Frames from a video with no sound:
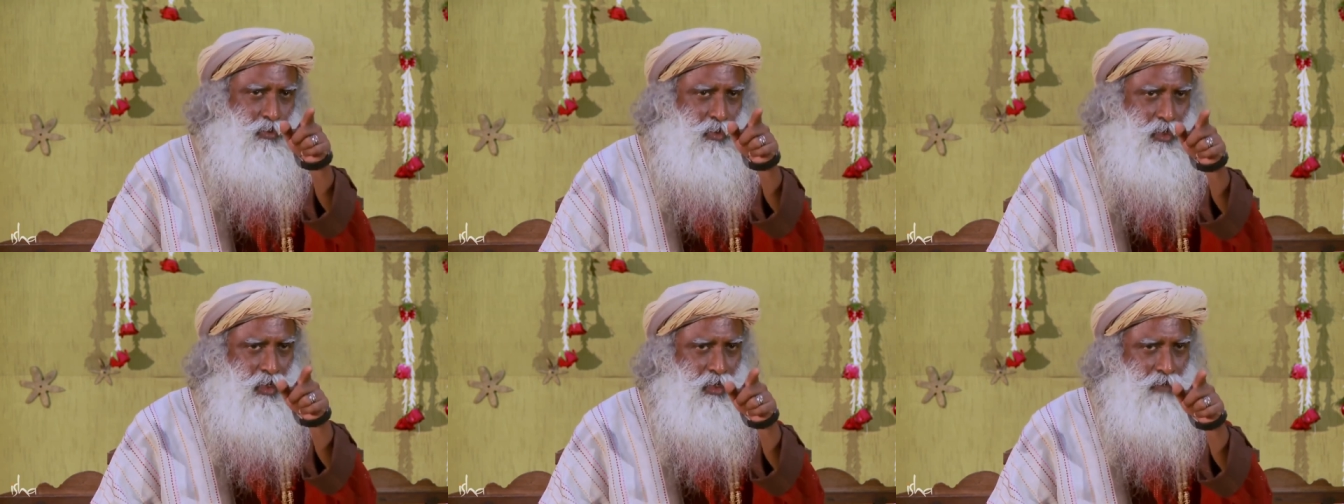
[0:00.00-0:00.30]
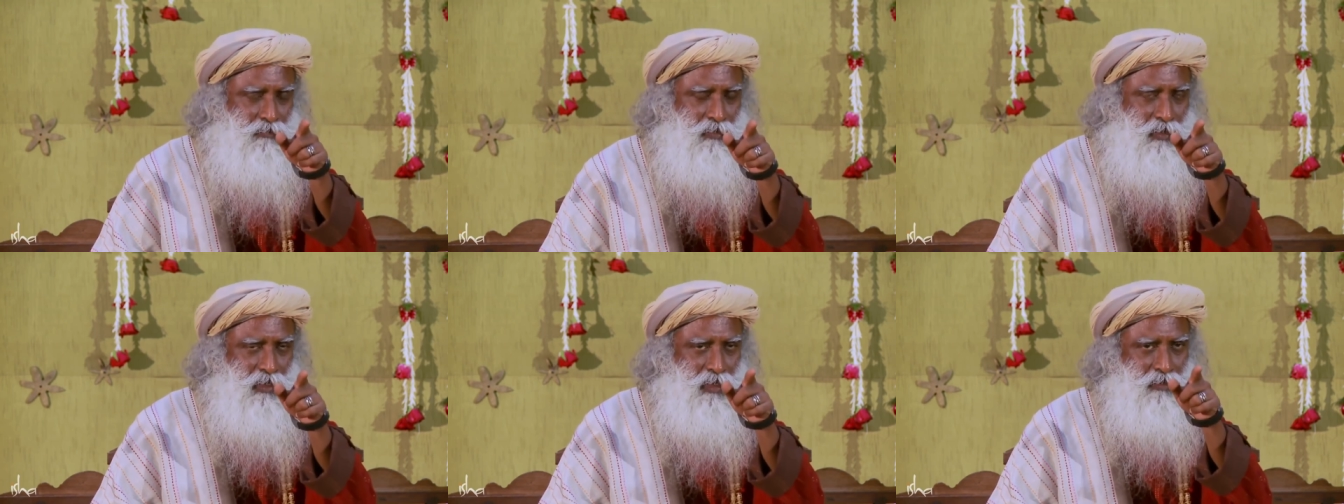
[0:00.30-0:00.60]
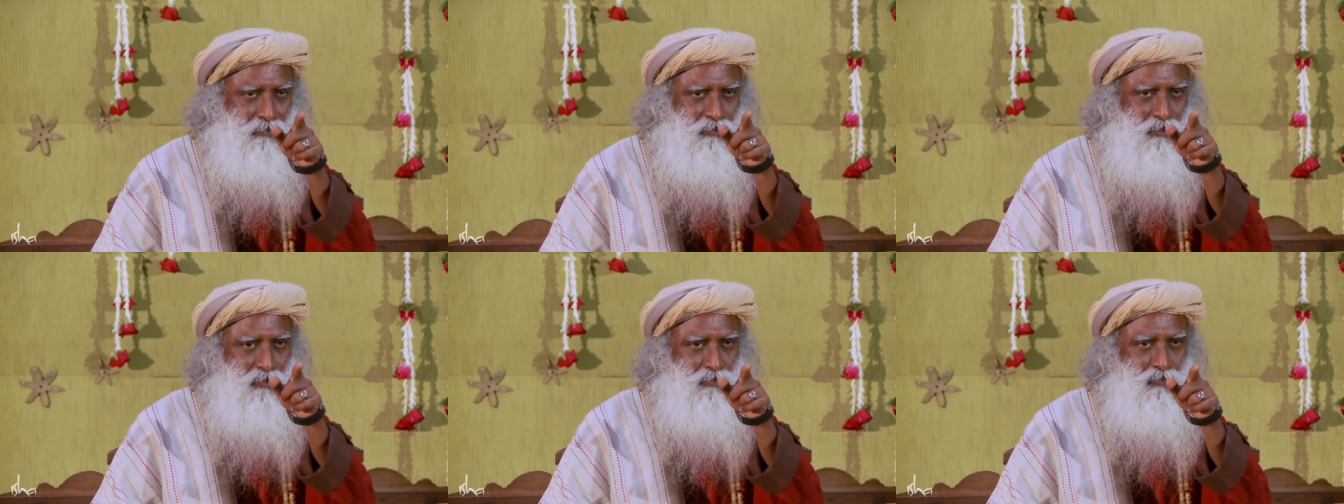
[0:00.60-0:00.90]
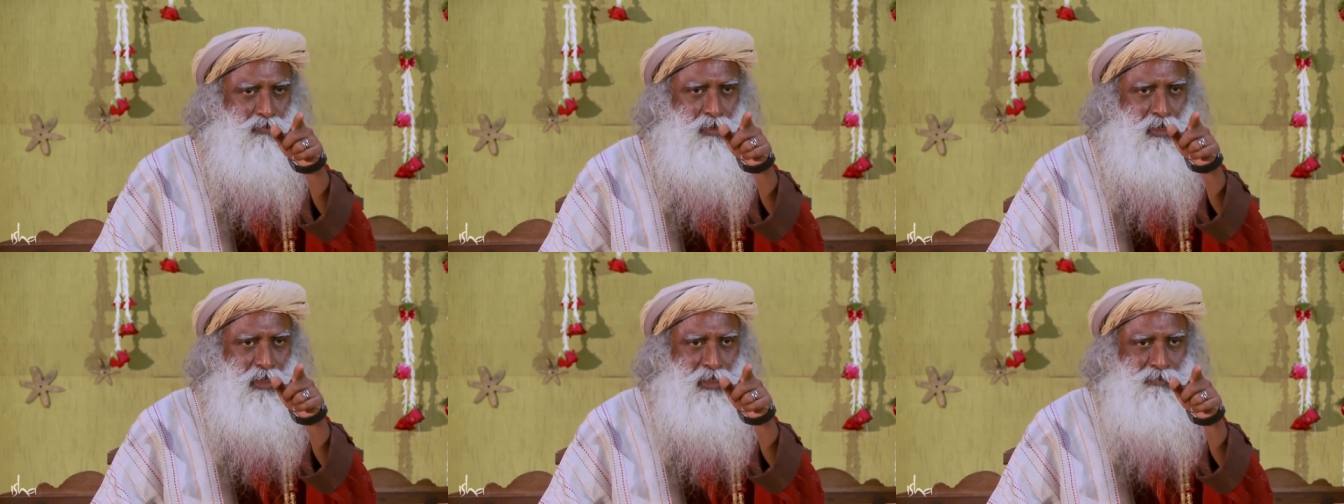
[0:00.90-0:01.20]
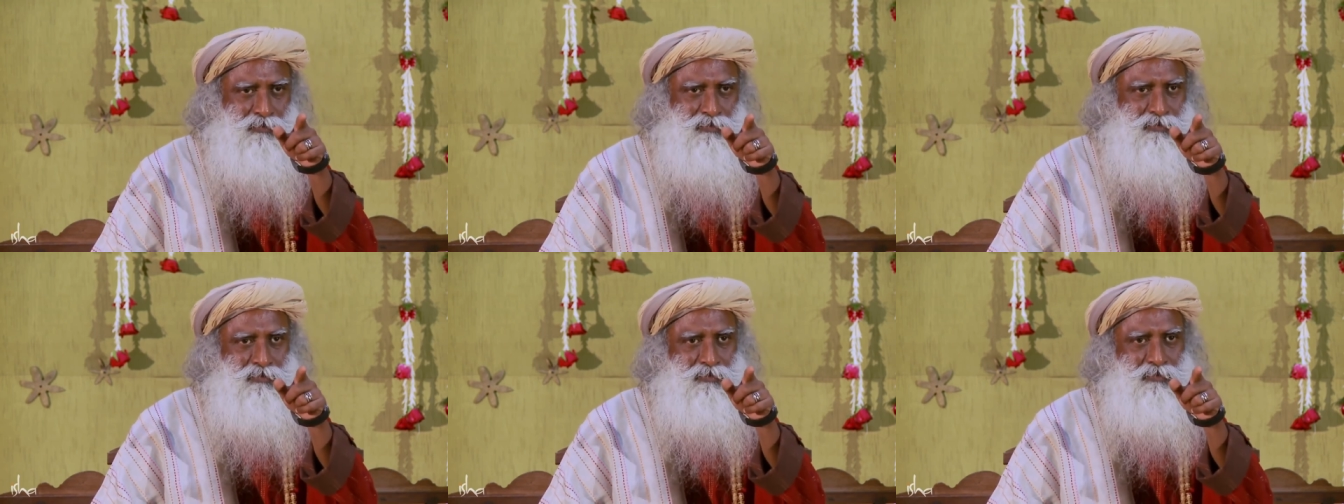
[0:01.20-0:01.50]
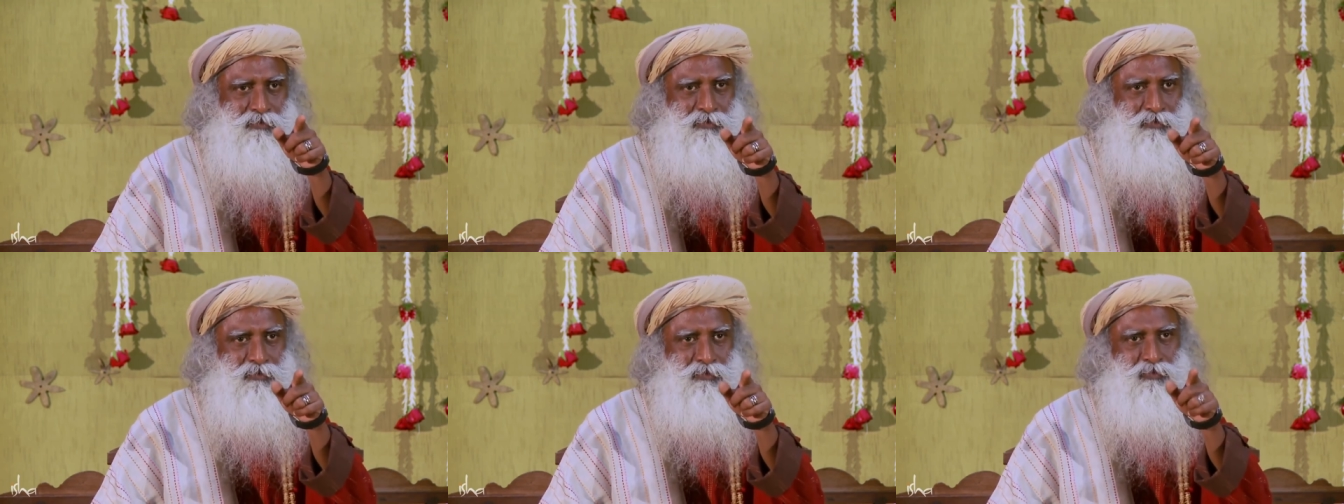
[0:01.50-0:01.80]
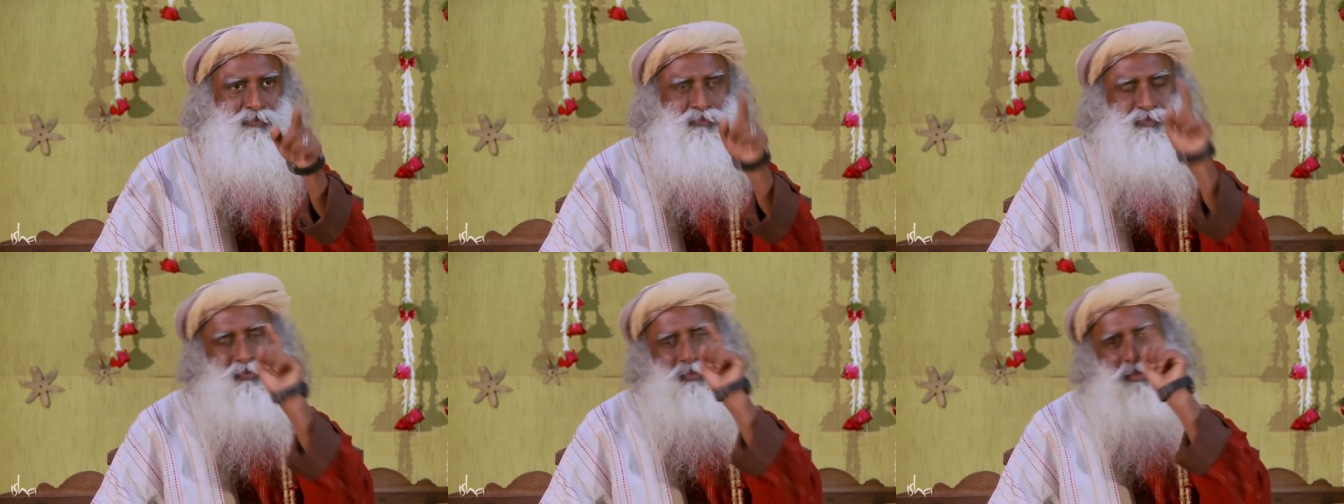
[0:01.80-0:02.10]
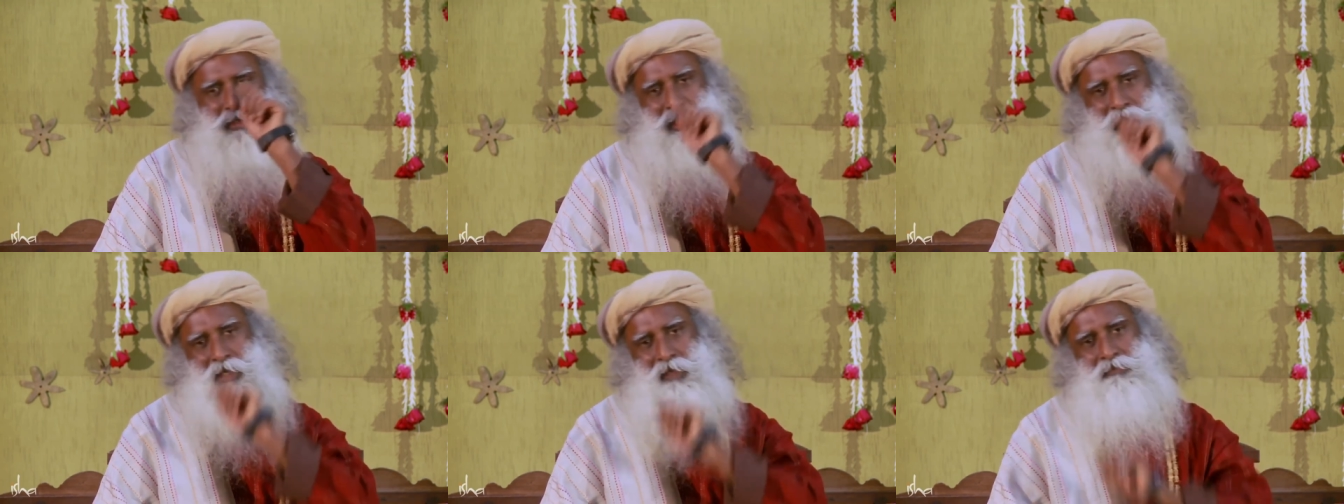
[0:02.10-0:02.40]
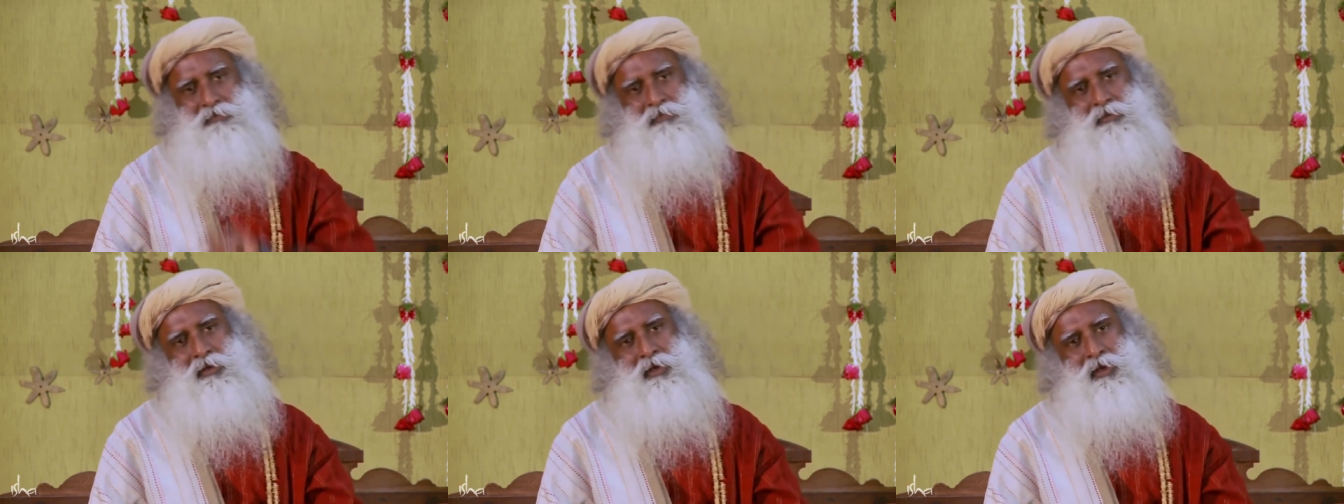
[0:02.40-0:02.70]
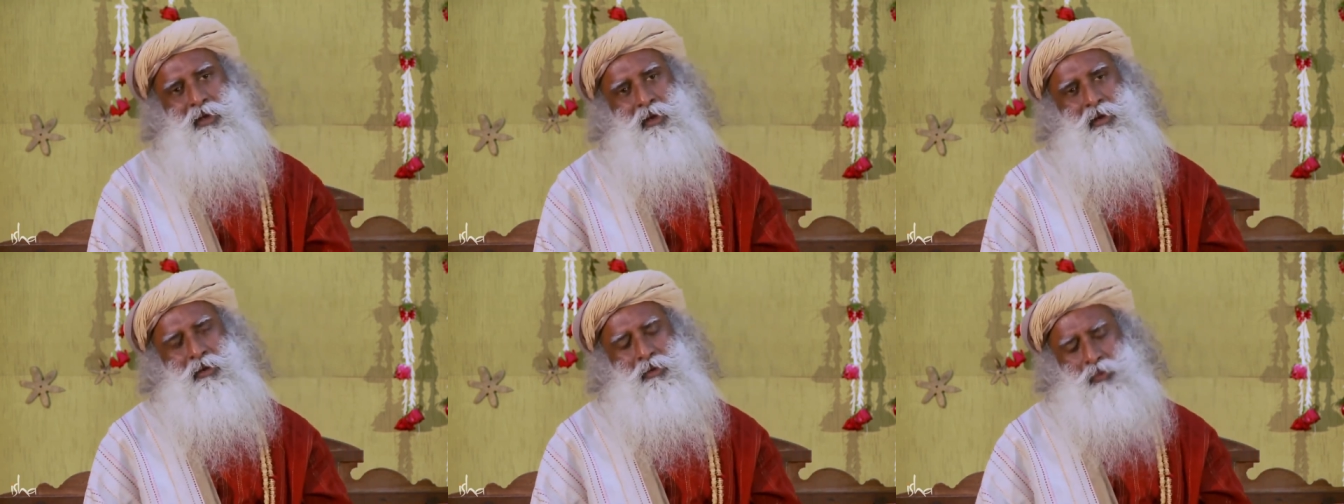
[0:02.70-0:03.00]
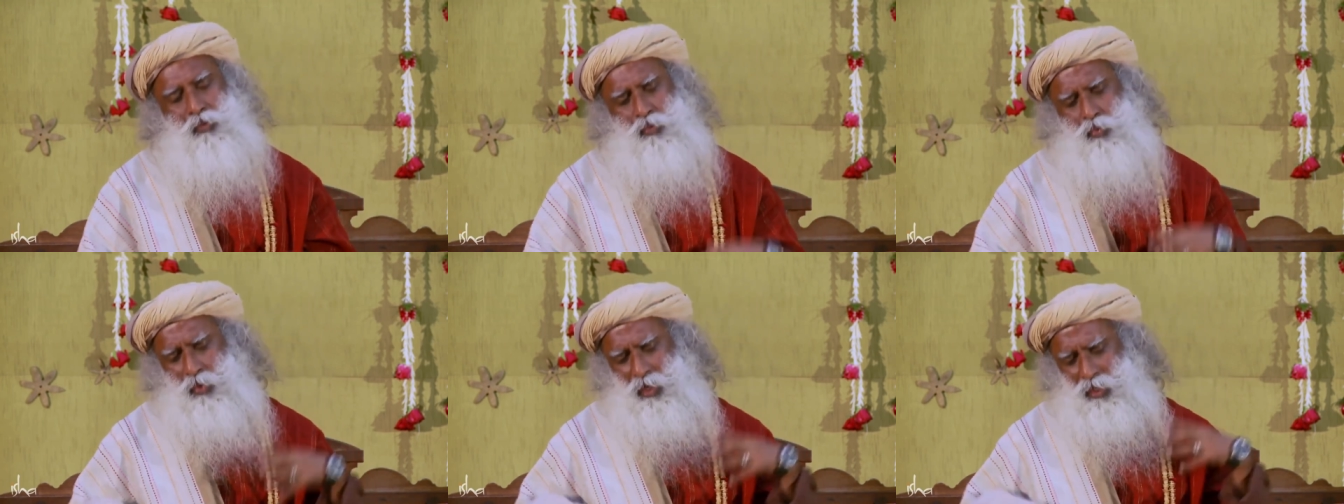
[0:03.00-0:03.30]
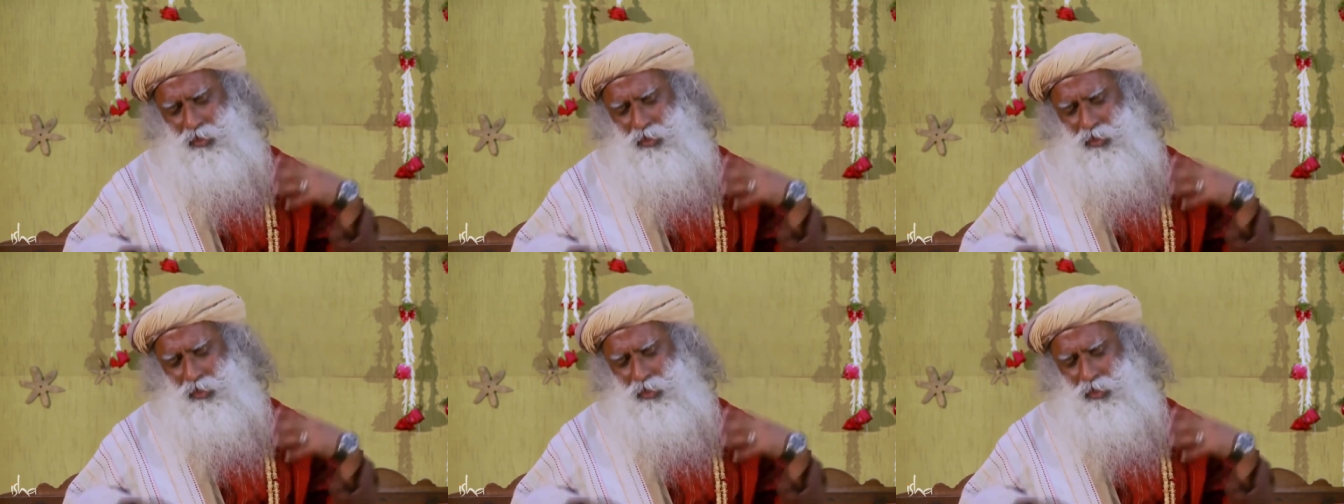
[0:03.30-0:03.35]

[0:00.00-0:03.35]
Bist du ein halbes oder ein ganzes Leben? Ganzes Leben.